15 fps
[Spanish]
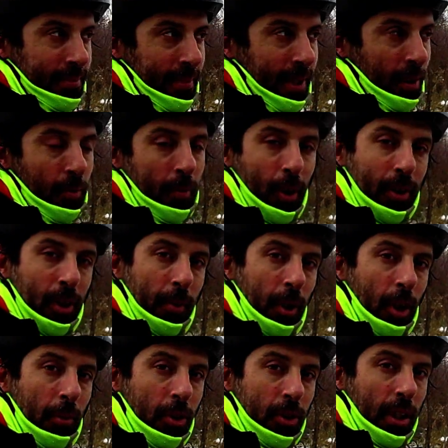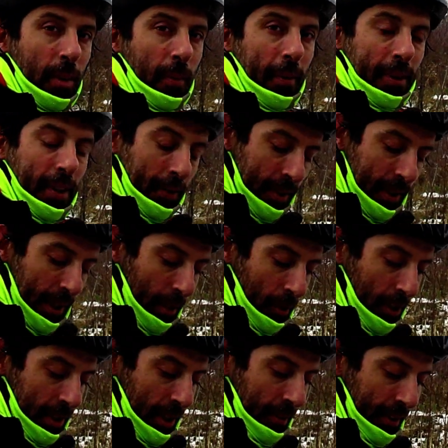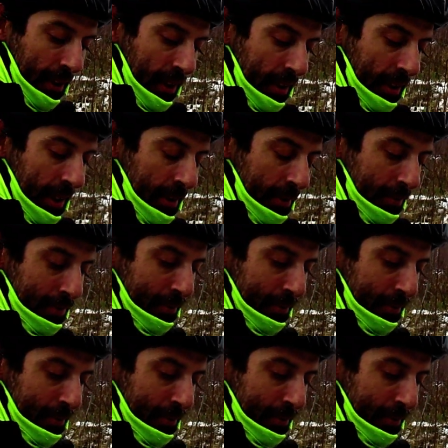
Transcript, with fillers: Hay un poquito por el bosque que me apetecía con esta bicicleta,